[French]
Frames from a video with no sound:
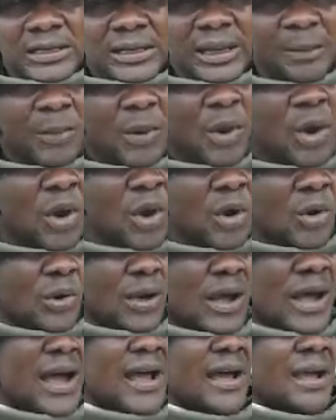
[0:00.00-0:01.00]
D'abord,
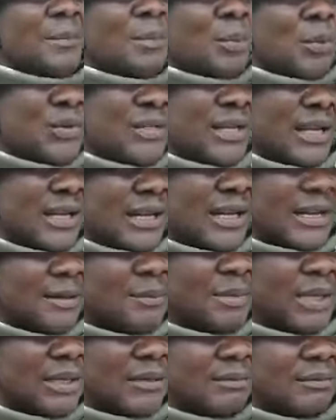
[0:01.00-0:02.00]
à repousser
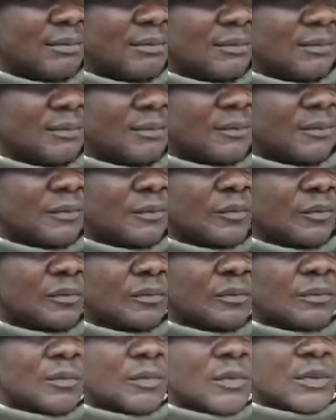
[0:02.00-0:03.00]
l'ennemi,
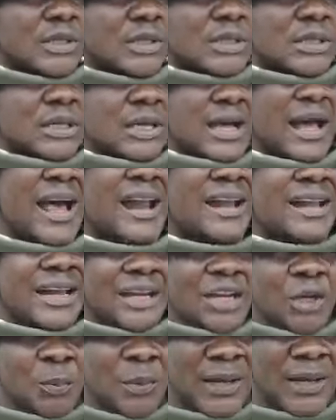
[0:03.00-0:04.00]
à
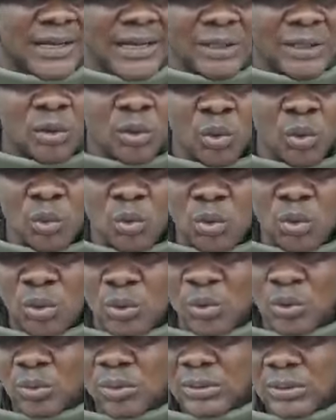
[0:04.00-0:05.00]
récupérer toutes
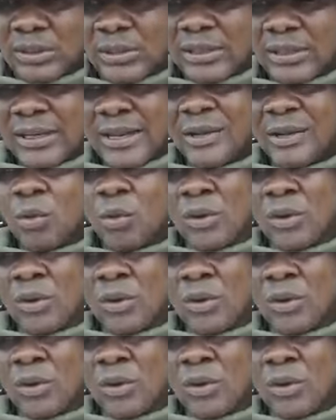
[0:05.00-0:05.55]
les